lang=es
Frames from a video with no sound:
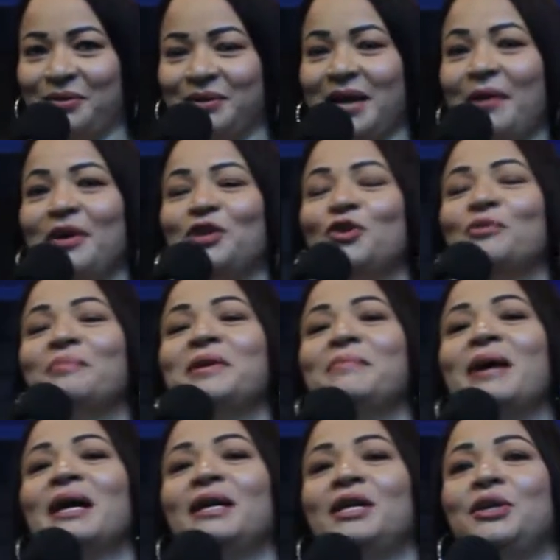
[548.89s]
¿Sabe? Yo me
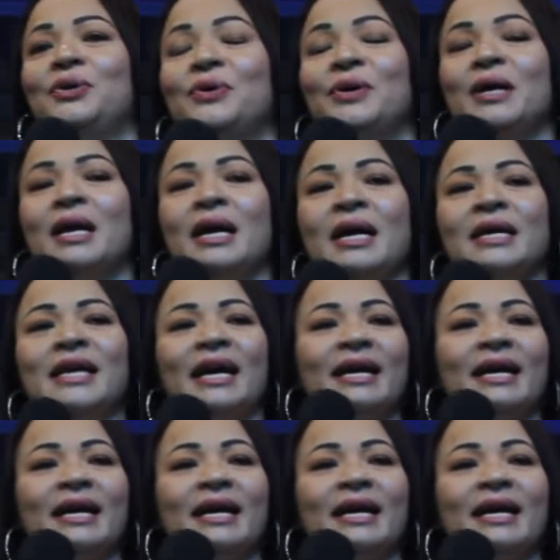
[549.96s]
imagino que